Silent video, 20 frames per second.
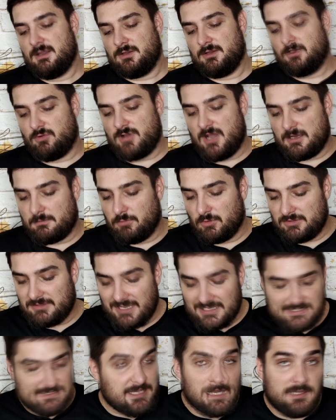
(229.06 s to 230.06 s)
но ну, как
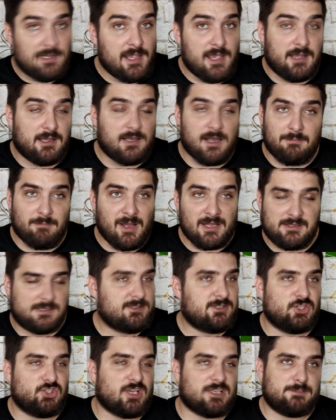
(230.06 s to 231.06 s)
будто остальная команда
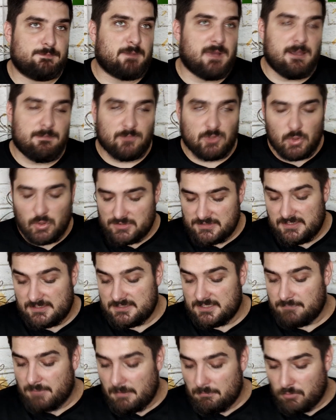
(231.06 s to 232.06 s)
сейчас прям
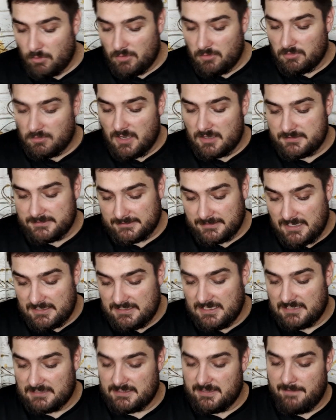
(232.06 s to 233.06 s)
носится по полю как
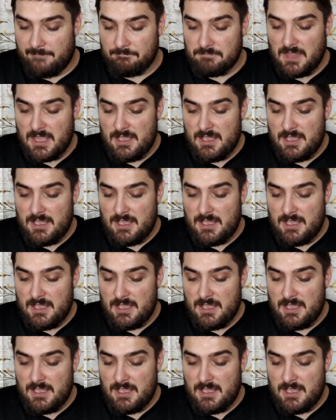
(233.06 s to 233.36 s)
ракета.